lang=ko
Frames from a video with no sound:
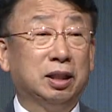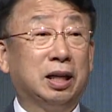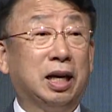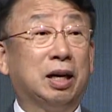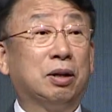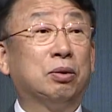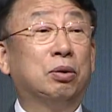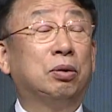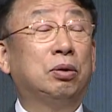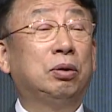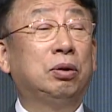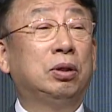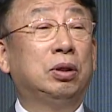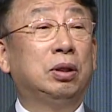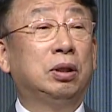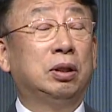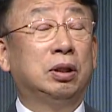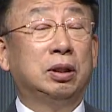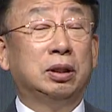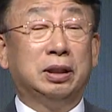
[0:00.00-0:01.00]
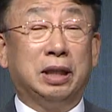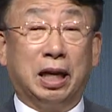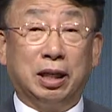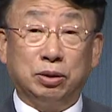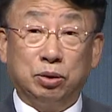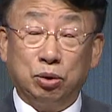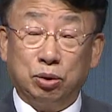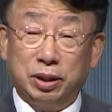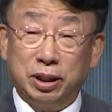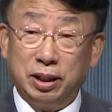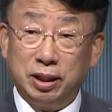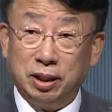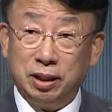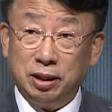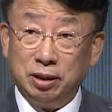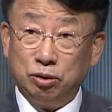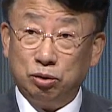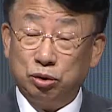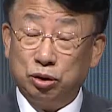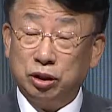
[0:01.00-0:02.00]
라고
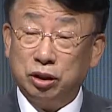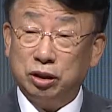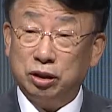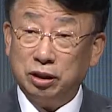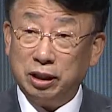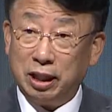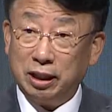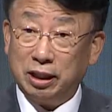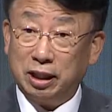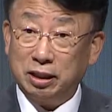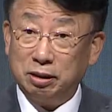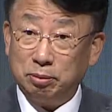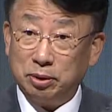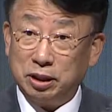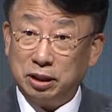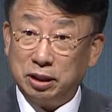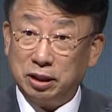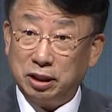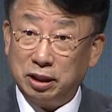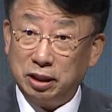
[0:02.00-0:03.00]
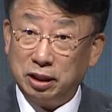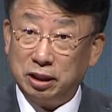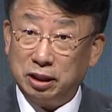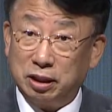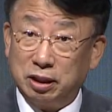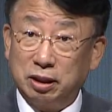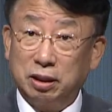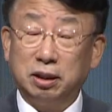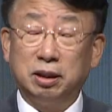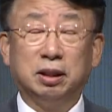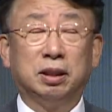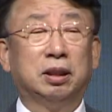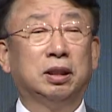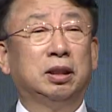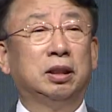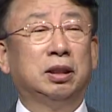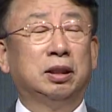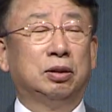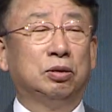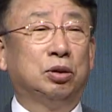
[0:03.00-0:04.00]
약속해 주시는 하나님이시니
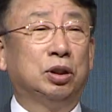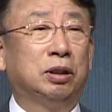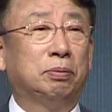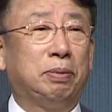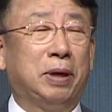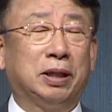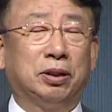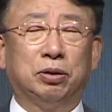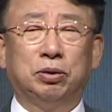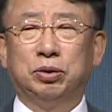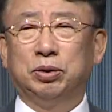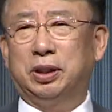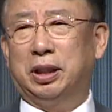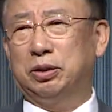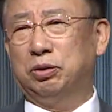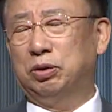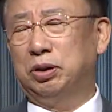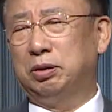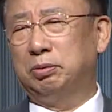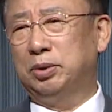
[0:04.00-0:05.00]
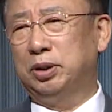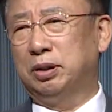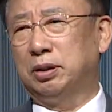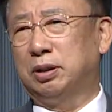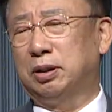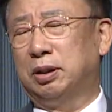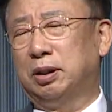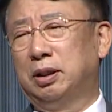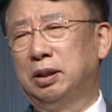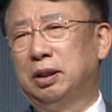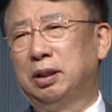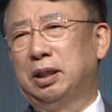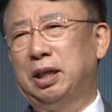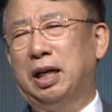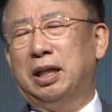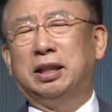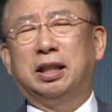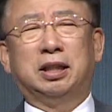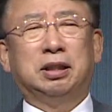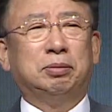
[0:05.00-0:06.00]
우리 박경호 장로님은
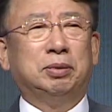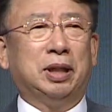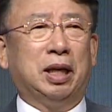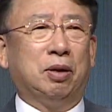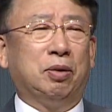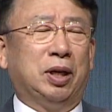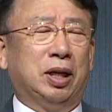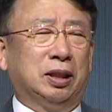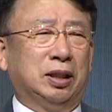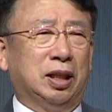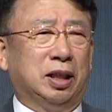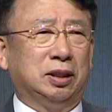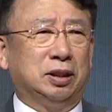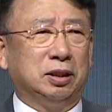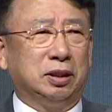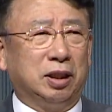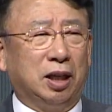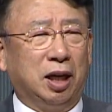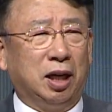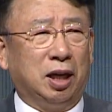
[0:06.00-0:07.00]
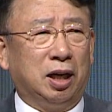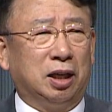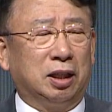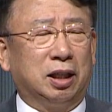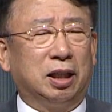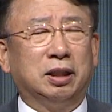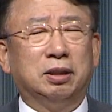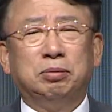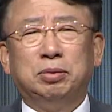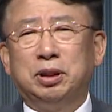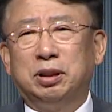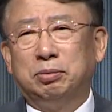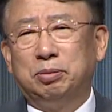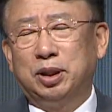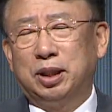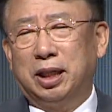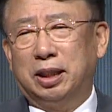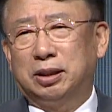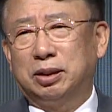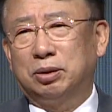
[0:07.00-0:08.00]
하나님이 나와 함께 하신다. 라는
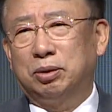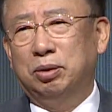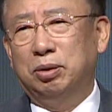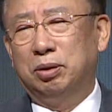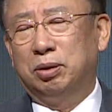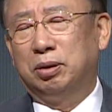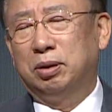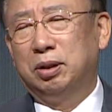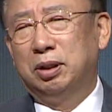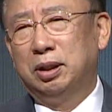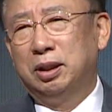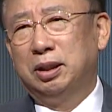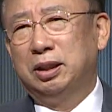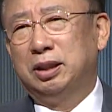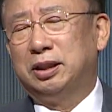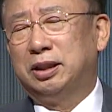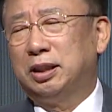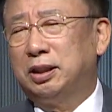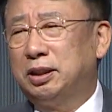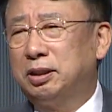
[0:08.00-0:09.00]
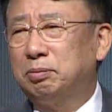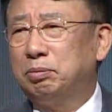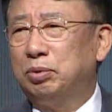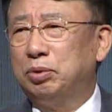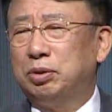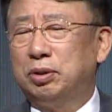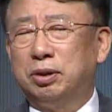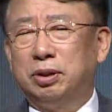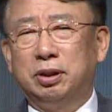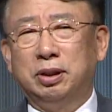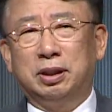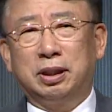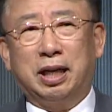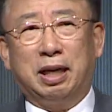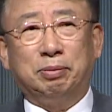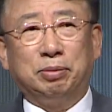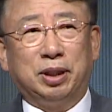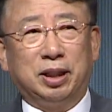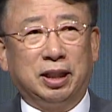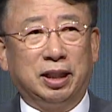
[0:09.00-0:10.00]
믿음을 가지고 이제 직분을
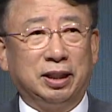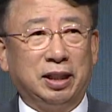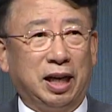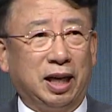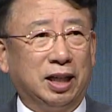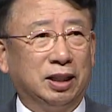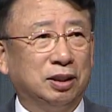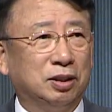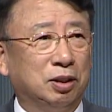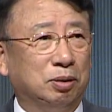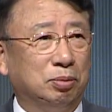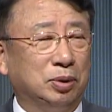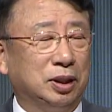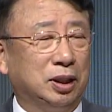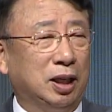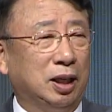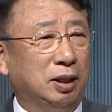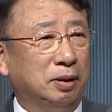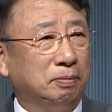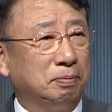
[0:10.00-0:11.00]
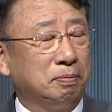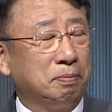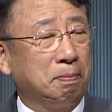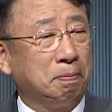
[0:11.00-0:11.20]
감당해 나가는 겁니다.